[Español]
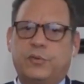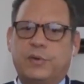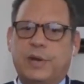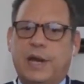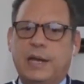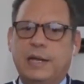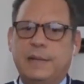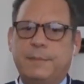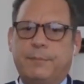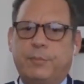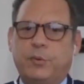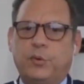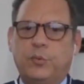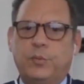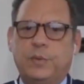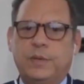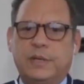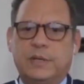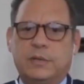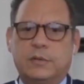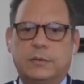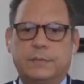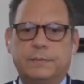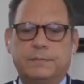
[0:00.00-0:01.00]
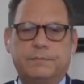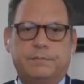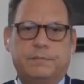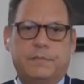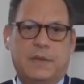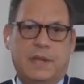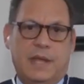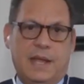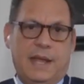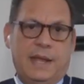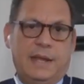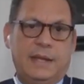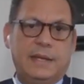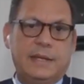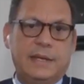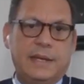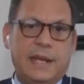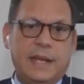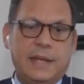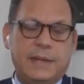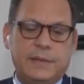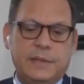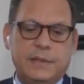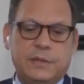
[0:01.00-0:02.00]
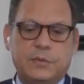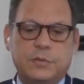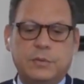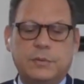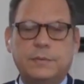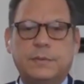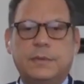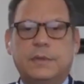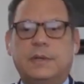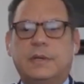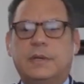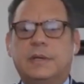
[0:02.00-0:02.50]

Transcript: oral y público e inédito,